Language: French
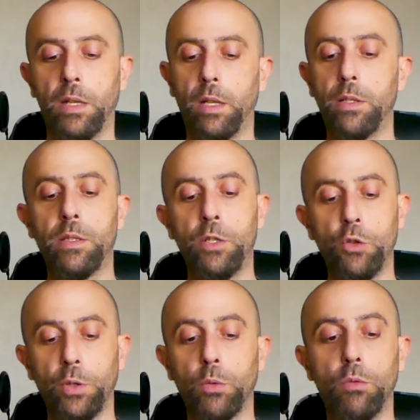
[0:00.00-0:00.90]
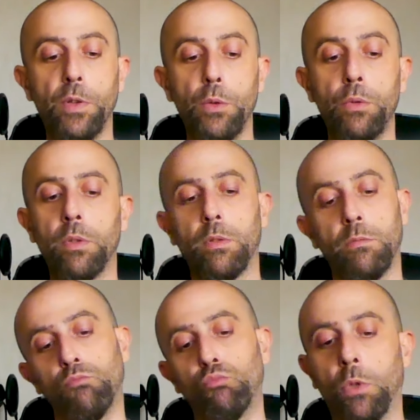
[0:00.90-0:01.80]
Et ici, j'en ai trouvé une,
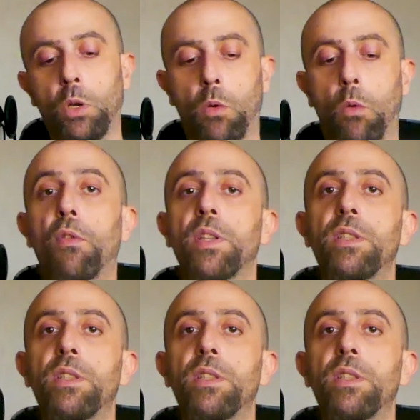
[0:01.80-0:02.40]
on va